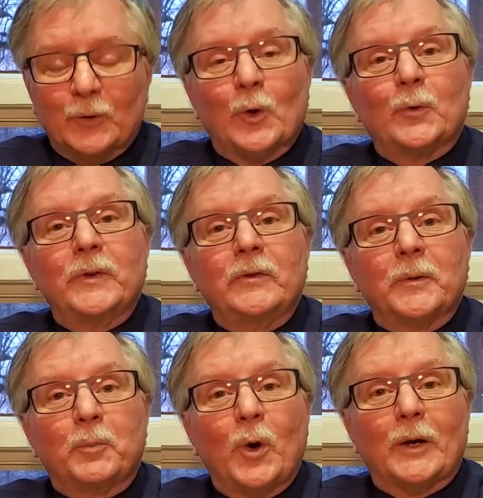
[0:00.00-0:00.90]
ne
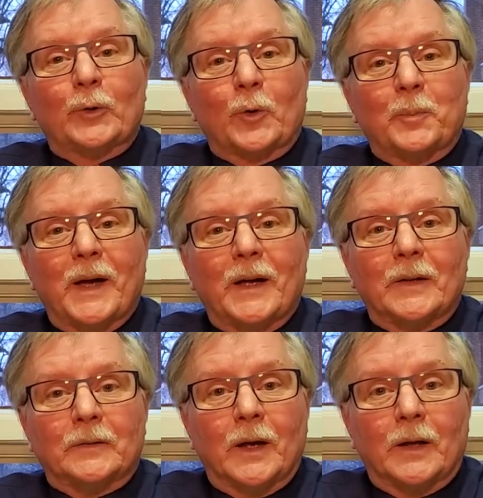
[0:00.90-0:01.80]
vivez pas entre
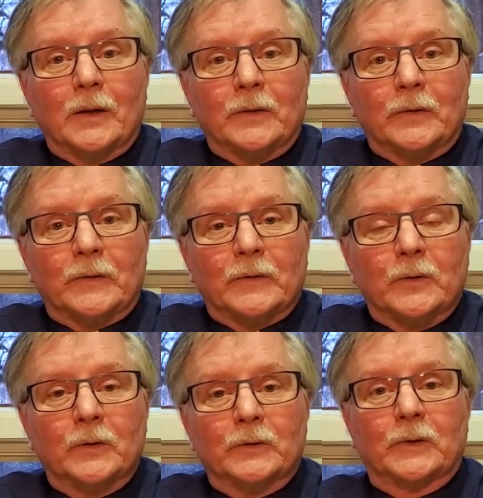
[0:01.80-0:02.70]

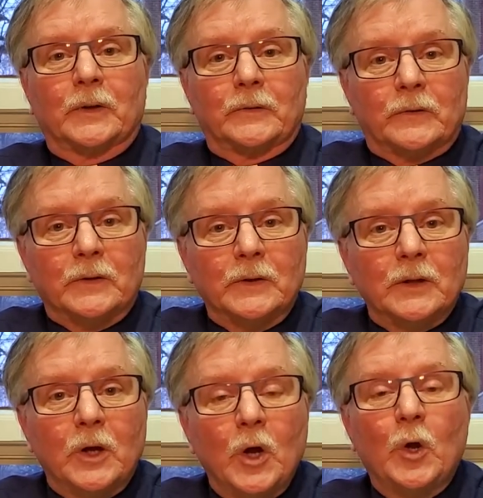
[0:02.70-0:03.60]
parenthèses,
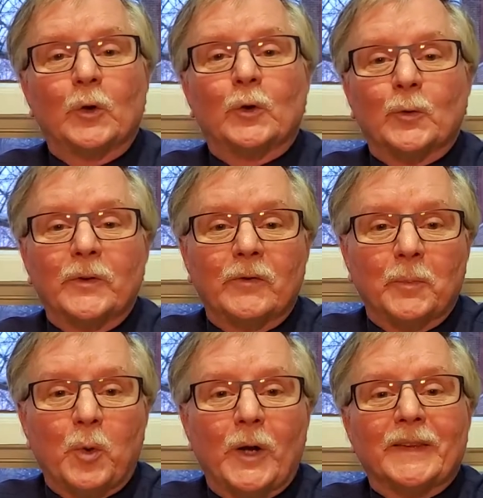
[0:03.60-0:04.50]
c'est-à-dire ne vivez
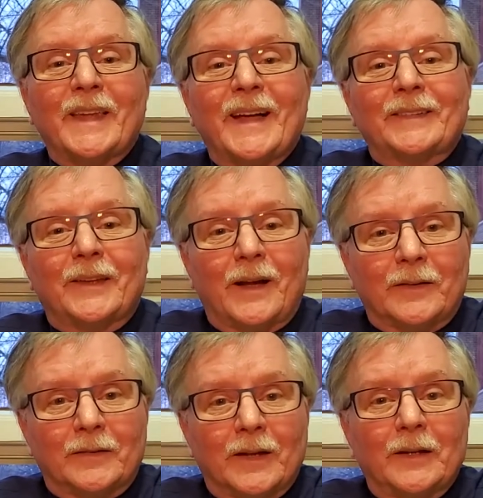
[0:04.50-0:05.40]
pas en
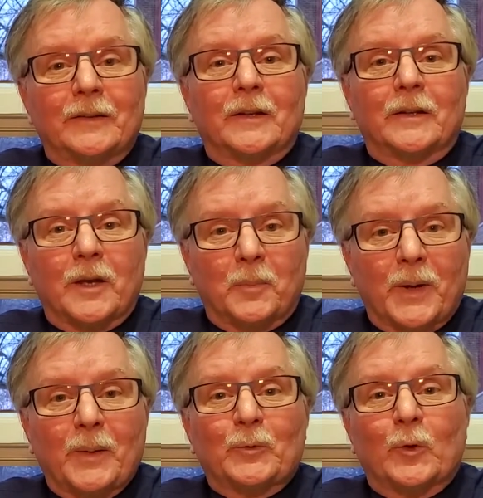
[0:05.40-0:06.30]
attendant d'être
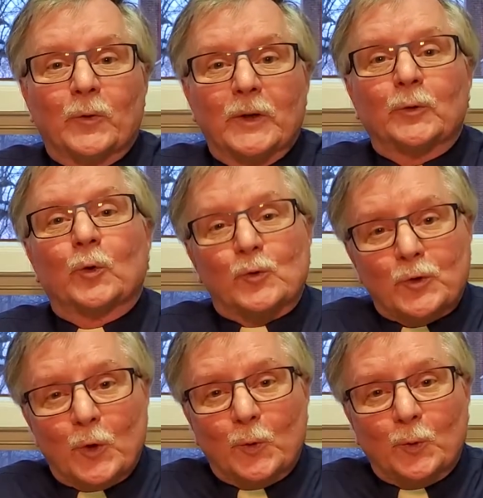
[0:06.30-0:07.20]
capable de faire d'autres
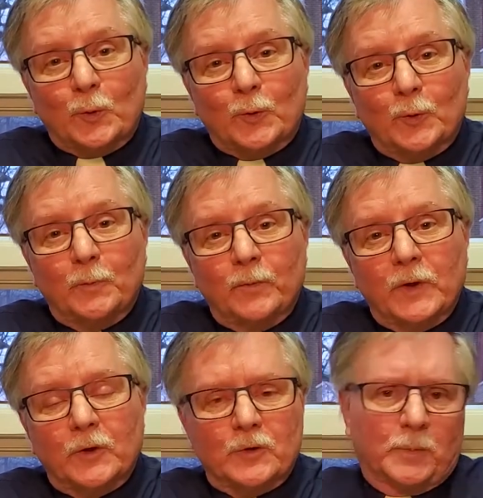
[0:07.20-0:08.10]
choses.
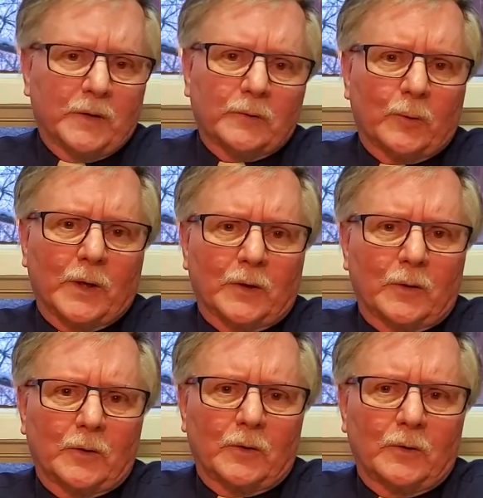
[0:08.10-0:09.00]
Je pense que
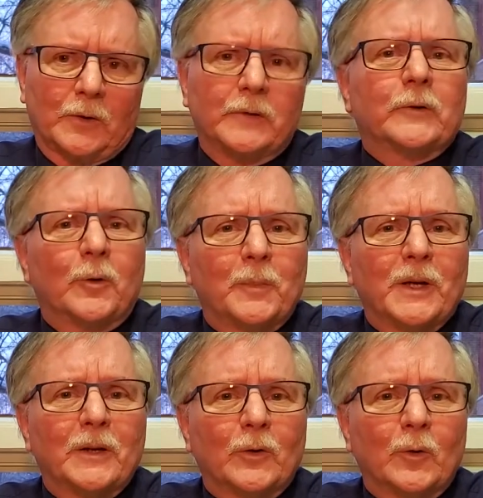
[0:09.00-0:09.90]

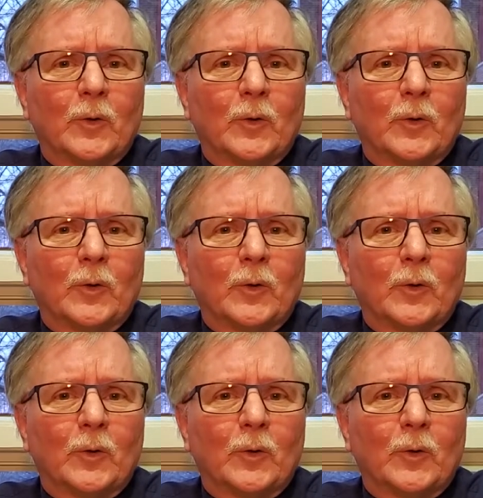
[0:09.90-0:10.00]
l'isolement